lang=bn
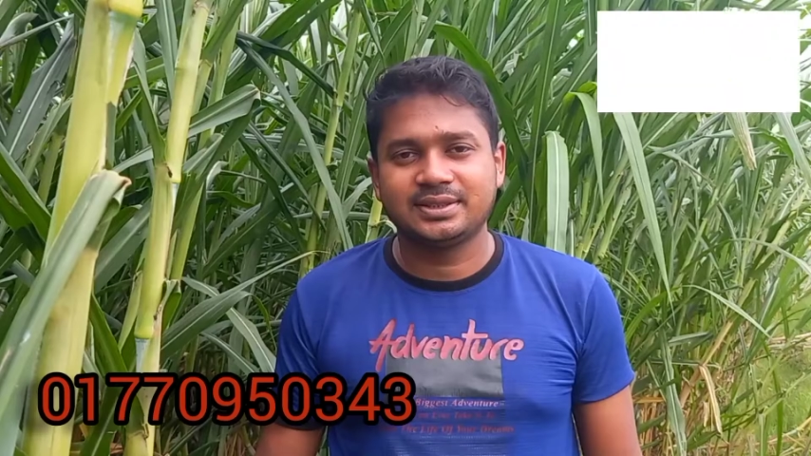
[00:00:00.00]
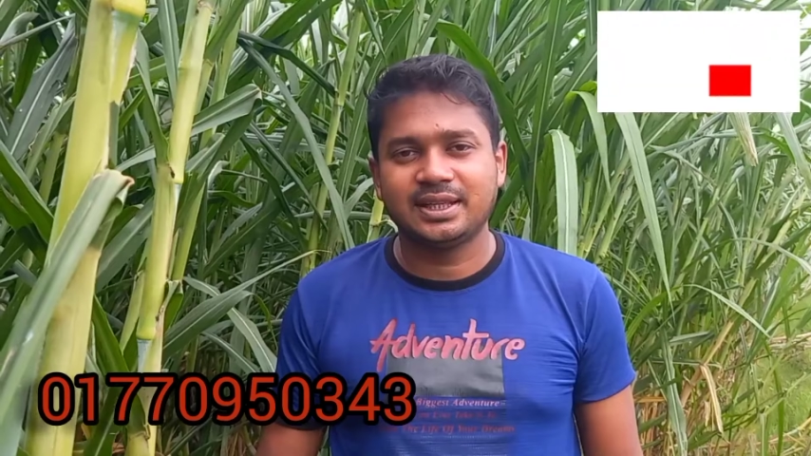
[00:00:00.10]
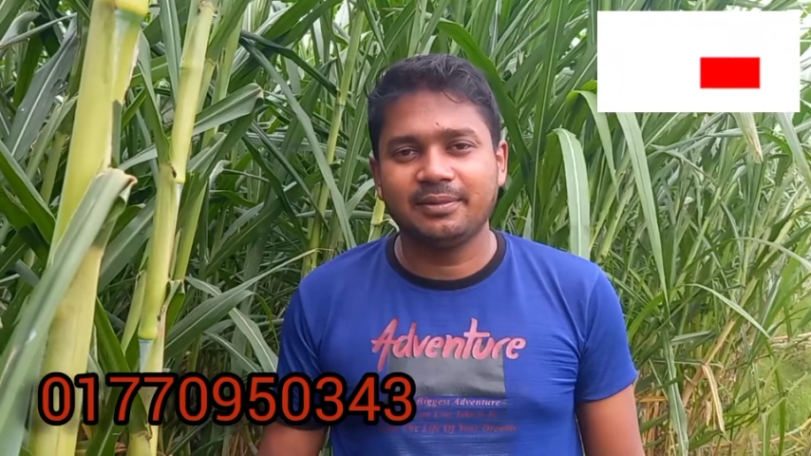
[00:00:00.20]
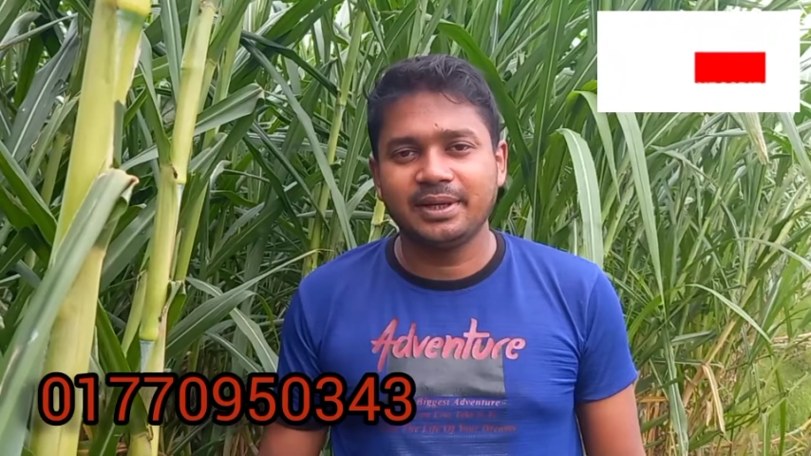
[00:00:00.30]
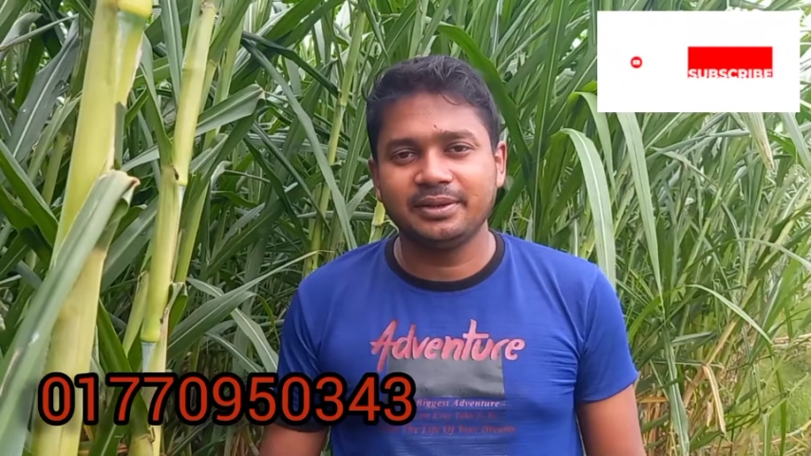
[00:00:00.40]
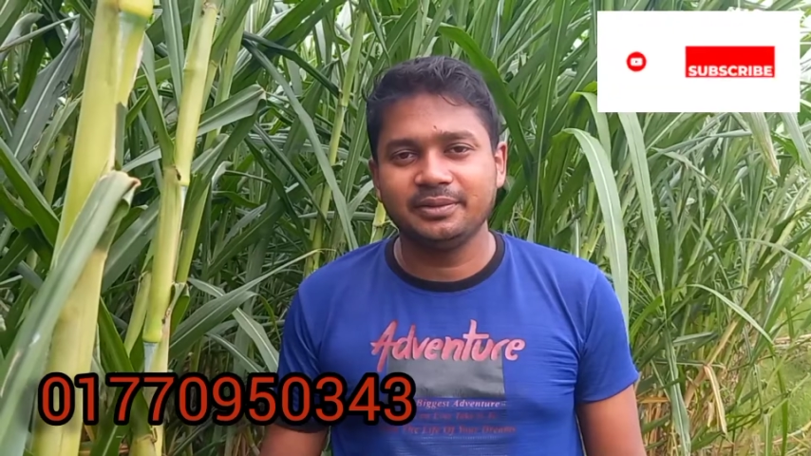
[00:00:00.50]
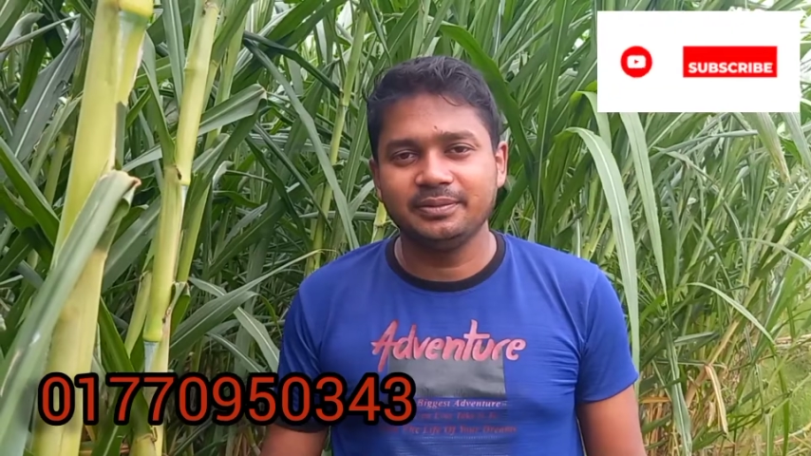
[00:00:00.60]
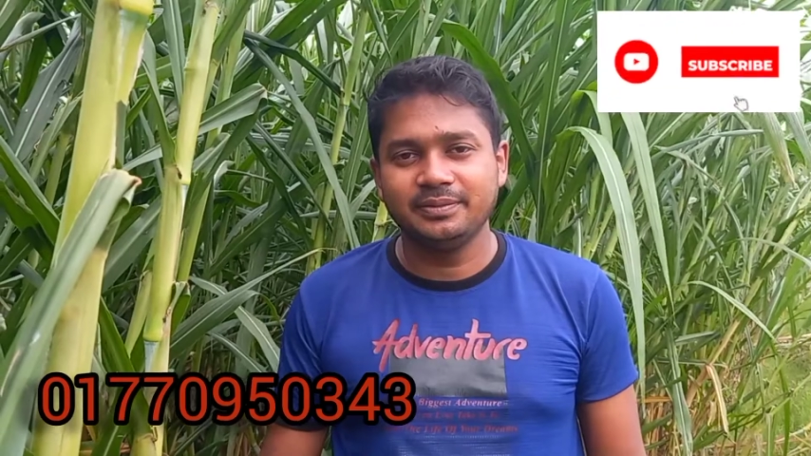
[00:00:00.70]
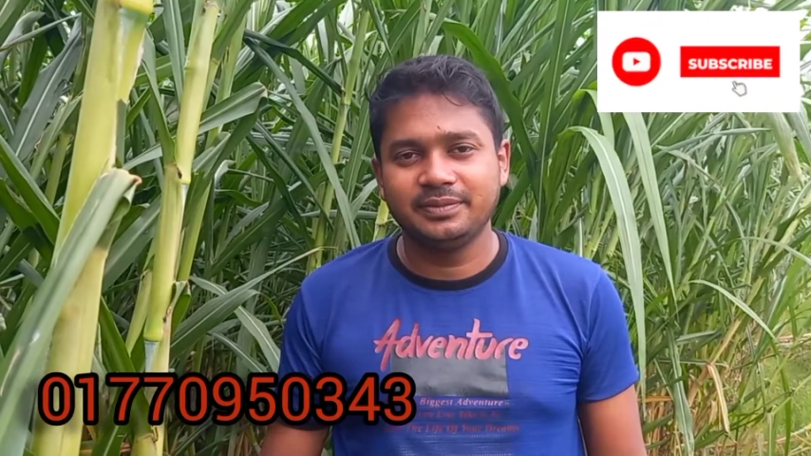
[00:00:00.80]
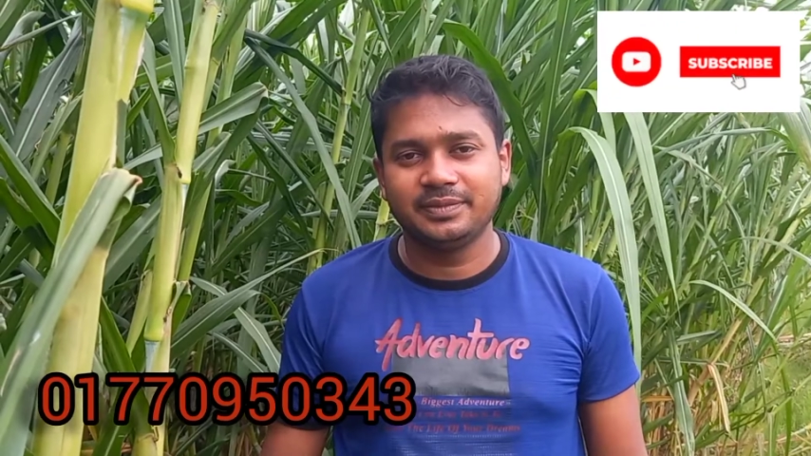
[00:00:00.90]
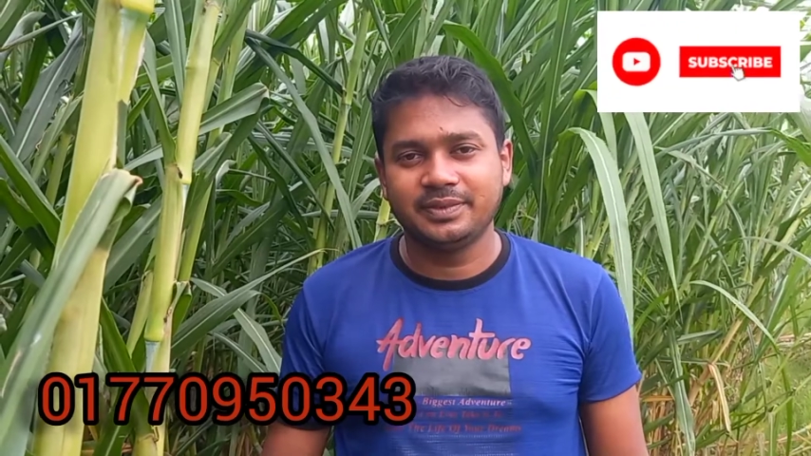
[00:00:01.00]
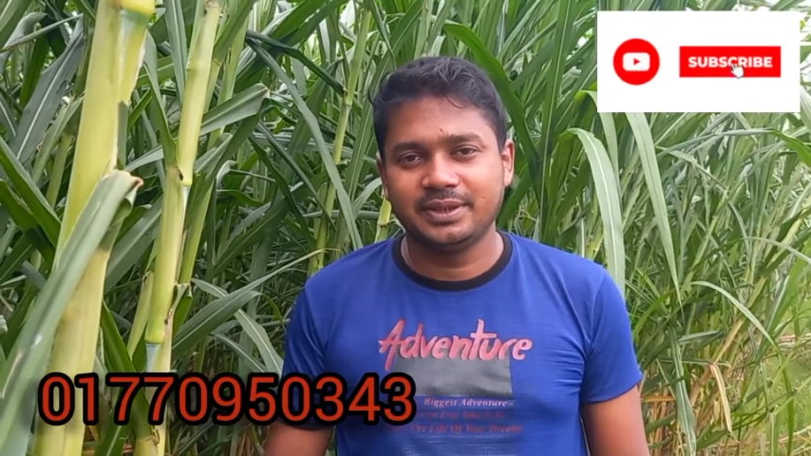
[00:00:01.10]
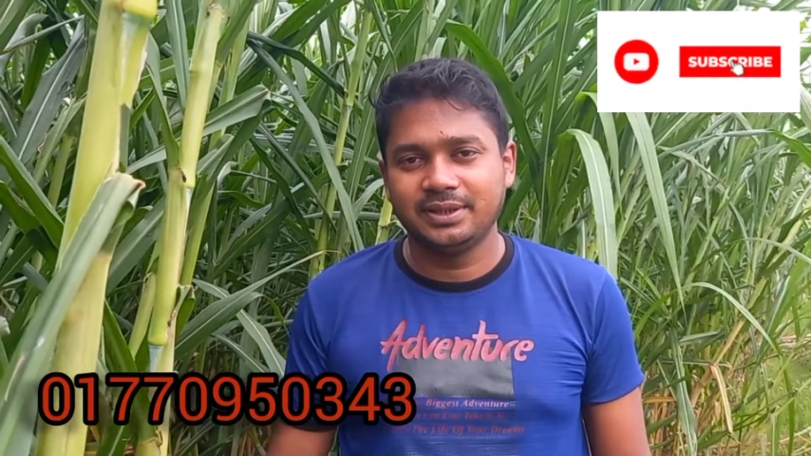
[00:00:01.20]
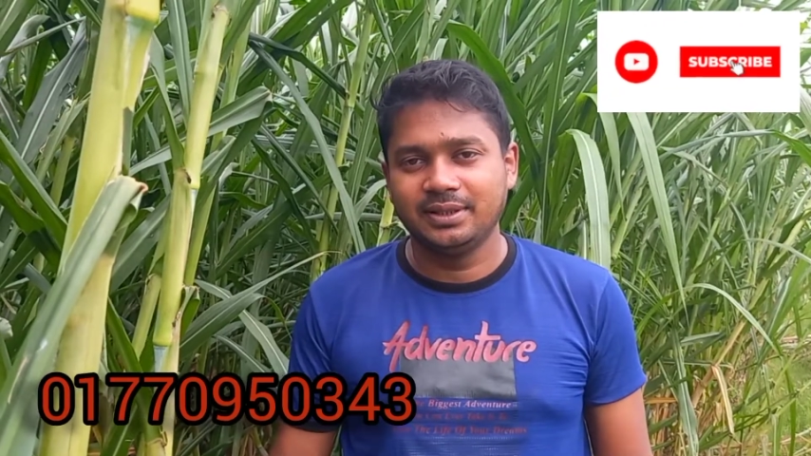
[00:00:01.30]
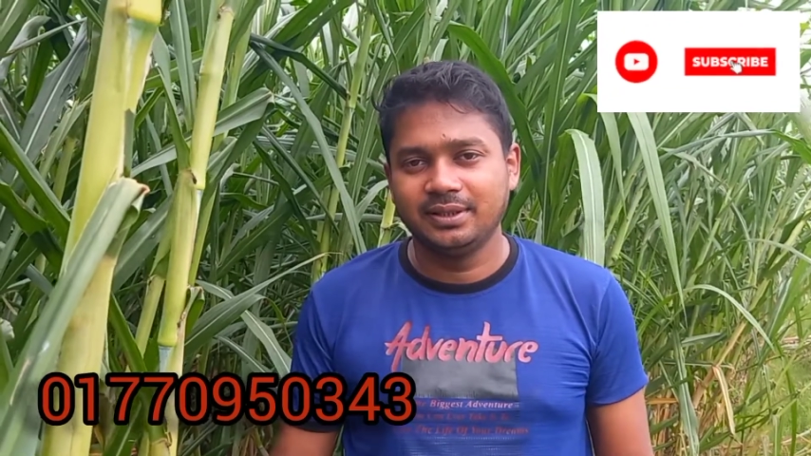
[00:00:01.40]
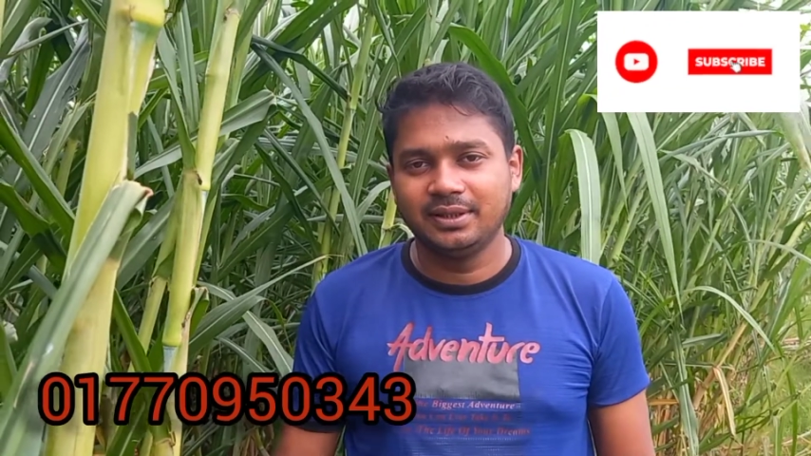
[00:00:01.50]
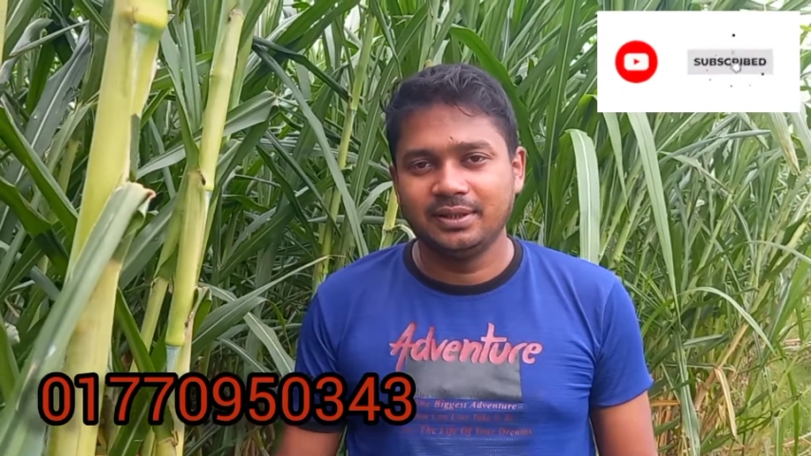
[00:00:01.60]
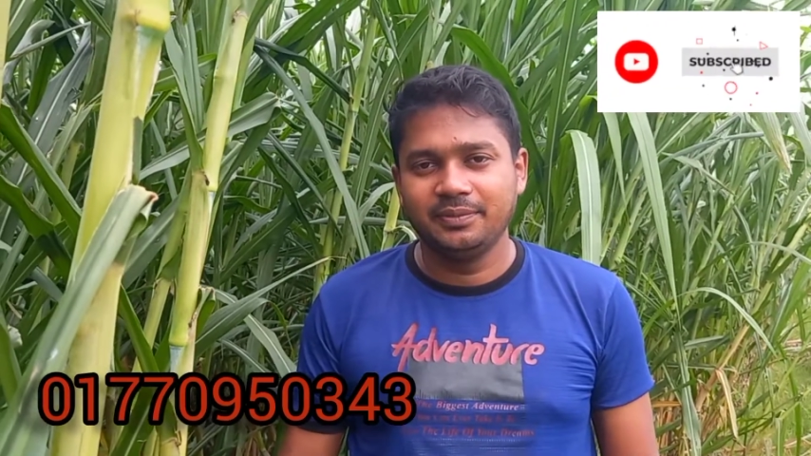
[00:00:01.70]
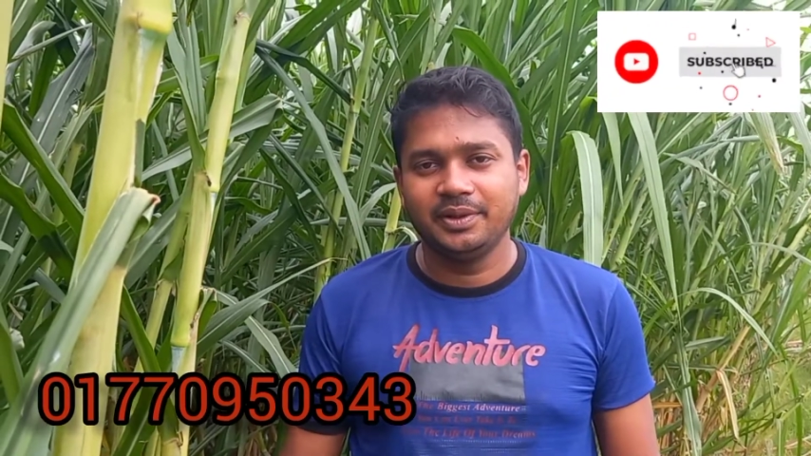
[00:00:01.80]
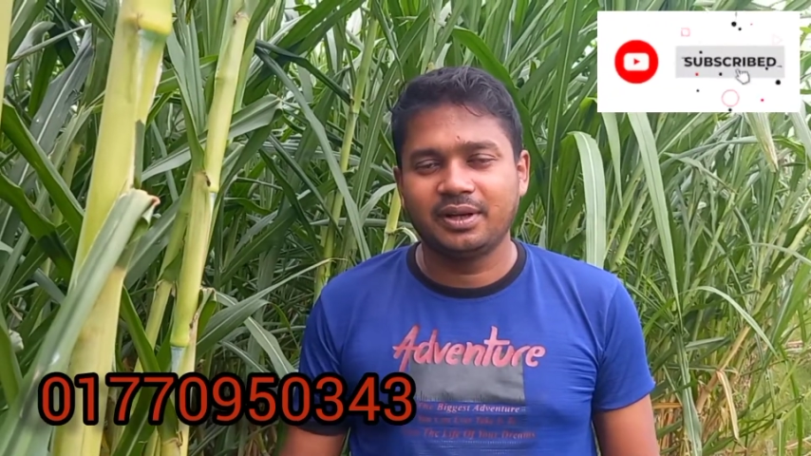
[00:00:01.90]
আসসালামু আলাইকুম
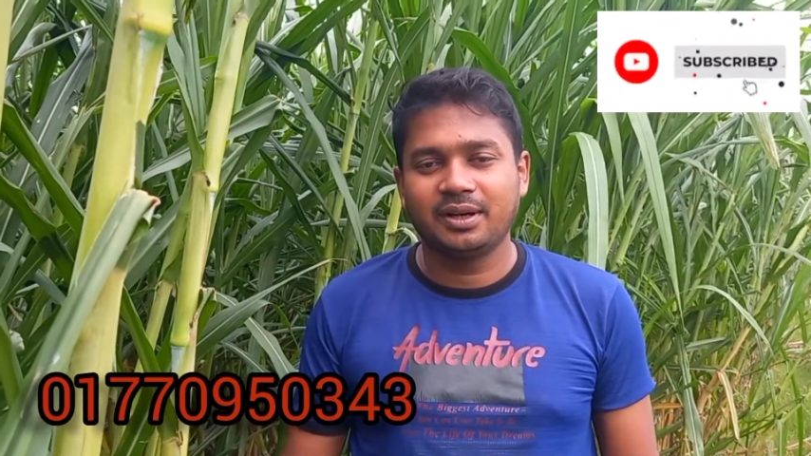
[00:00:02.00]
প্রিয়